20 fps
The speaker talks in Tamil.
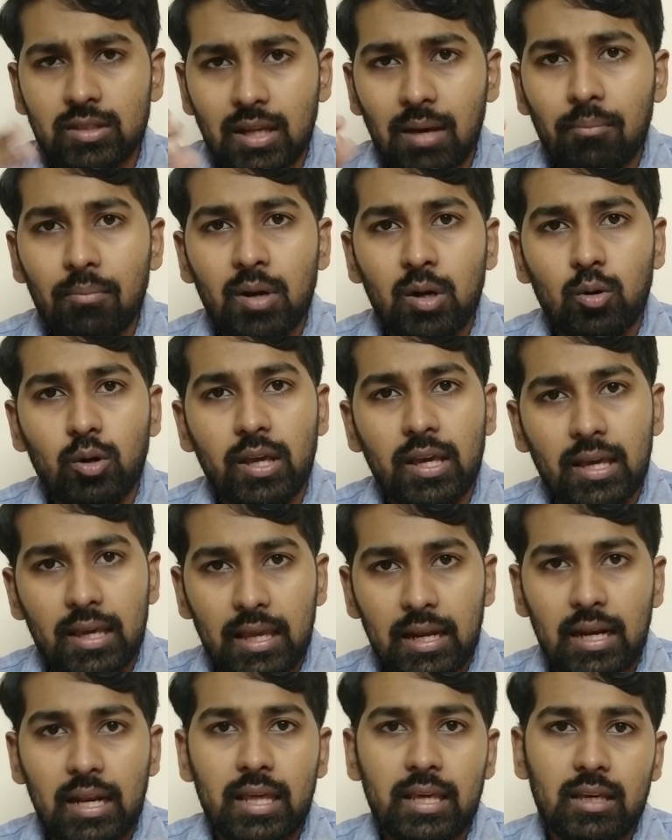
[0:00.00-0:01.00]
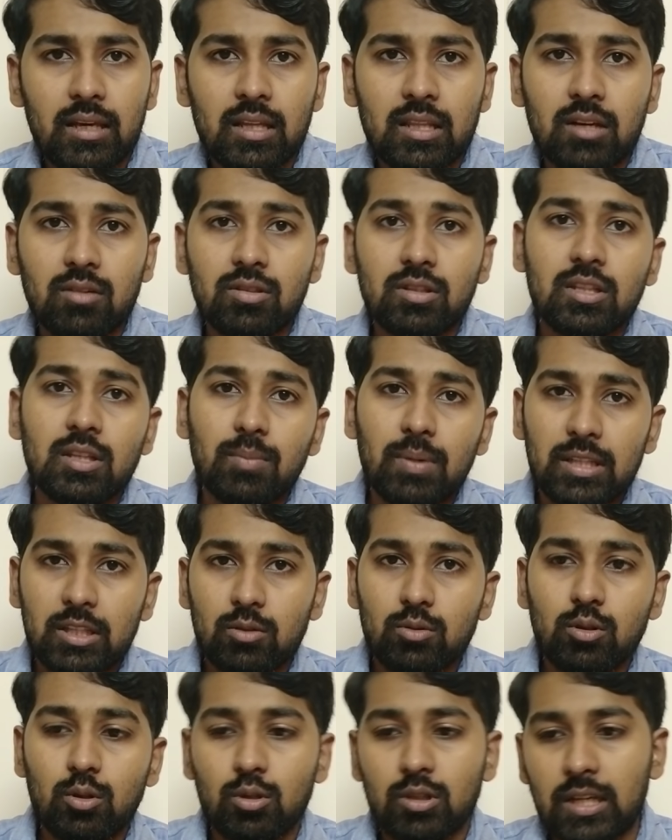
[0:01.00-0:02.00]
நம்மளுடைய எல்லை அதாவது திபத்தை
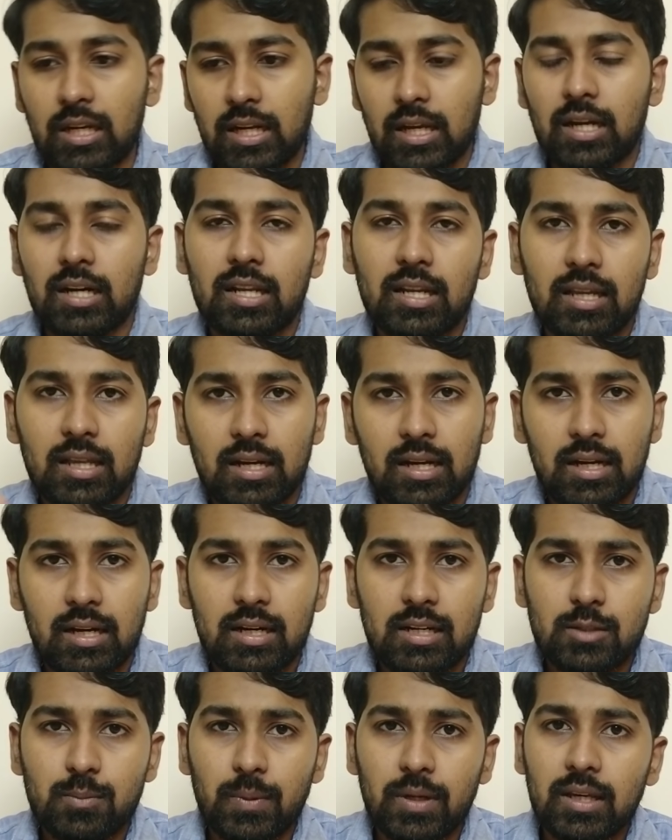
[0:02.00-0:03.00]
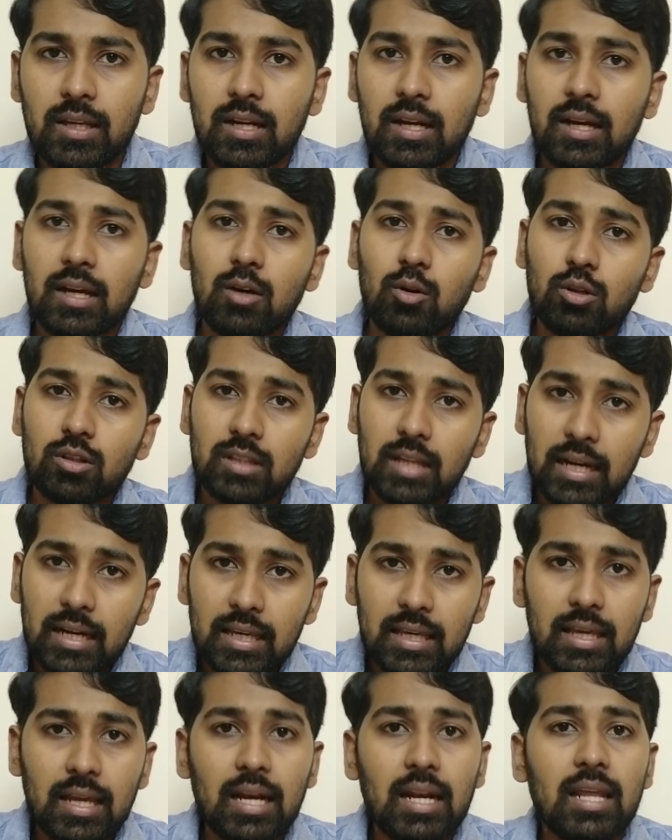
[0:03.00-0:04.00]
வந்து ஒரு தனி கண்ட்ரியாக ரெக்கக்னைஸ் பண்ணிக்கிறாங்க ஒரு
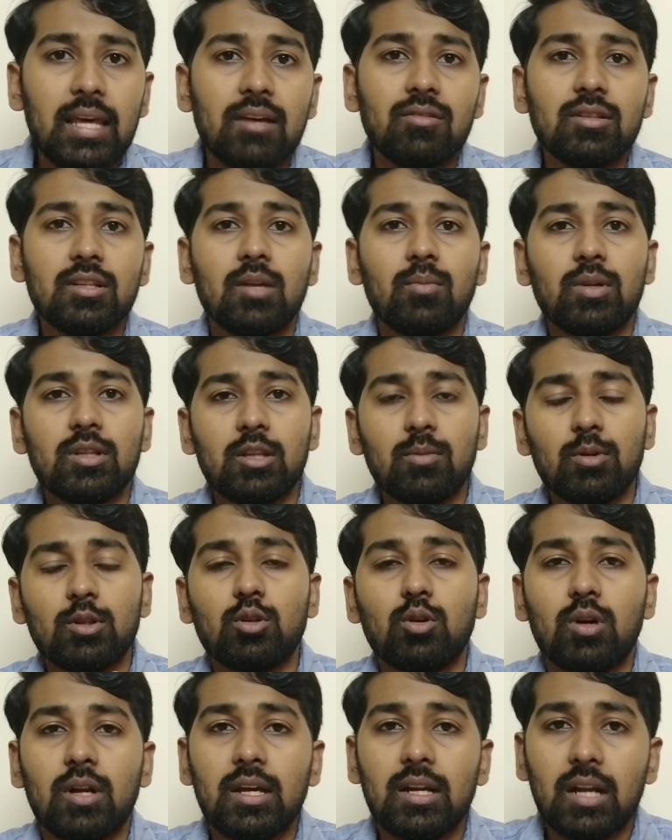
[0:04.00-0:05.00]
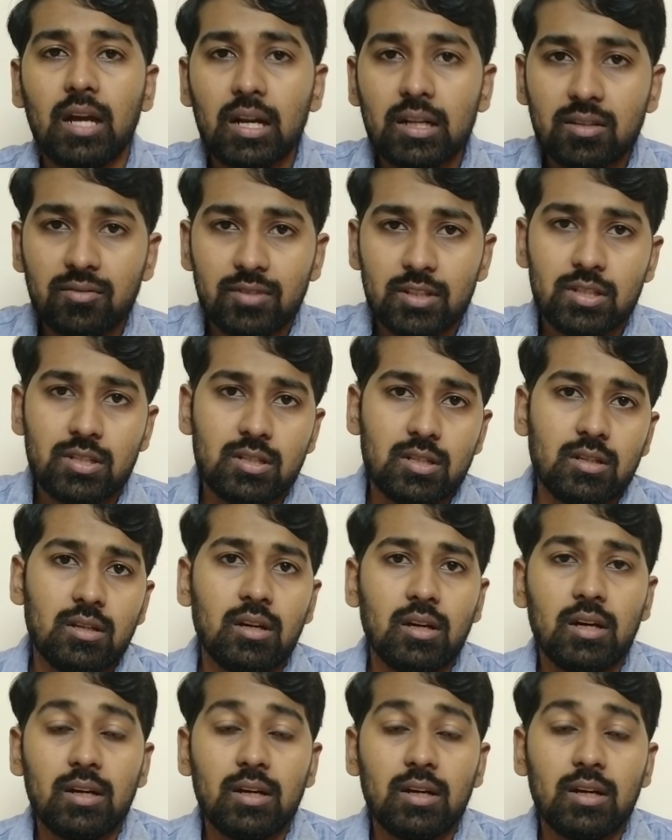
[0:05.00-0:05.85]
தனி எல்லையை வந்து நம்ம திபத்தோட நார்த் வெஸ்ட்